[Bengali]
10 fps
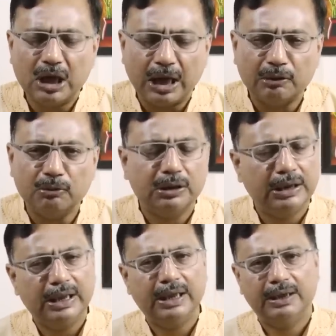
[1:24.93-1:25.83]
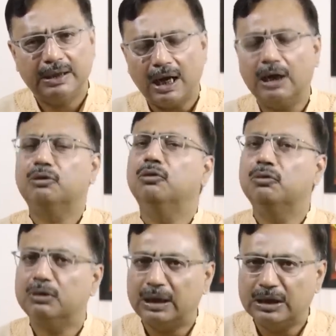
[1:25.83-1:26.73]
চাদর দিয়ে
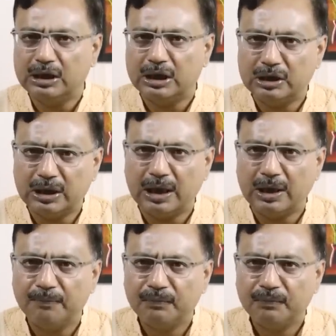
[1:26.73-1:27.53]
আত্মহত্যার চেষ্টা